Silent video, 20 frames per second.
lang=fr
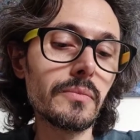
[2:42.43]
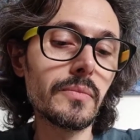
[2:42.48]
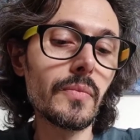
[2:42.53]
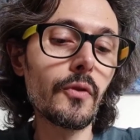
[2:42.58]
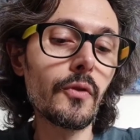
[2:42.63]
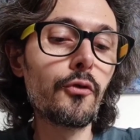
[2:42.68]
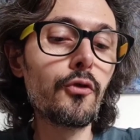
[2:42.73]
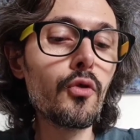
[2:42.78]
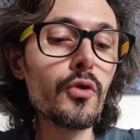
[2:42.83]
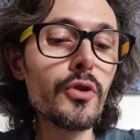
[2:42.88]

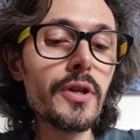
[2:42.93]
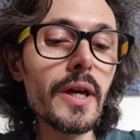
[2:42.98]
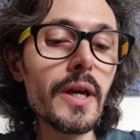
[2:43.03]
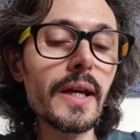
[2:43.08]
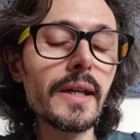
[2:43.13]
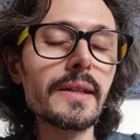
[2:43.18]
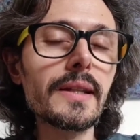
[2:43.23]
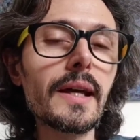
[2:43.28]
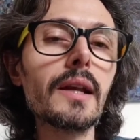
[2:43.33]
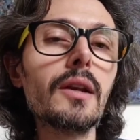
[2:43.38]

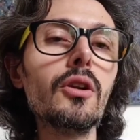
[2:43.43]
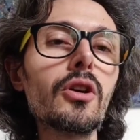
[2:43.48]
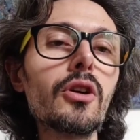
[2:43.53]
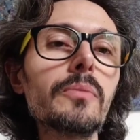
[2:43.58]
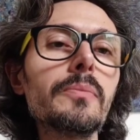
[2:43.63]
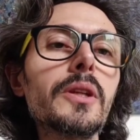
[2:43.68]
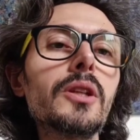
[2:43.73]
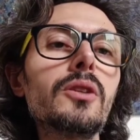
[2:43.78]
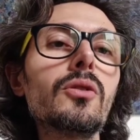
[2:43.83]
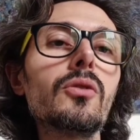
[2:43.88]
fouillé dans
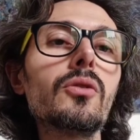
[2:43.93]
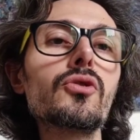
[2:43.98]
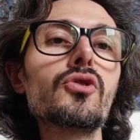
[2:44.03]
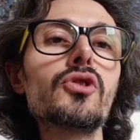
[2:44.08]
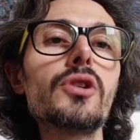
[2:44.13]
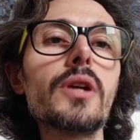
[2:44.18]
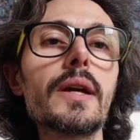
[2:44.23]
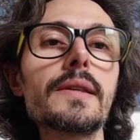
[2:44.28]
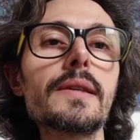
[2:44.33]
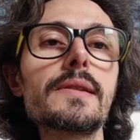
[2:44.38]
leur
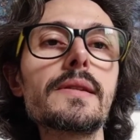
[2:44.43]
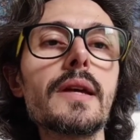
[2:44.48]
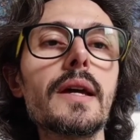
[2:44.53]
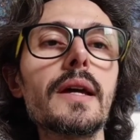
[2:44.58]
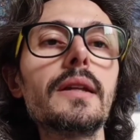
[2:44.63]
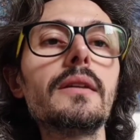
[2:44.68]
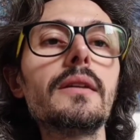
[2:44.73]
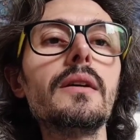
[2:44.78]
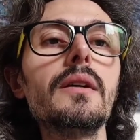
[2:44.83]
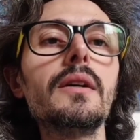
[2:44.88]
mythologie
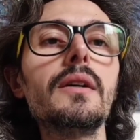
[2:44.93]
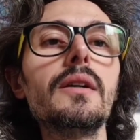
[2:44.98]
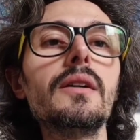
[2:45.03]
ancienne,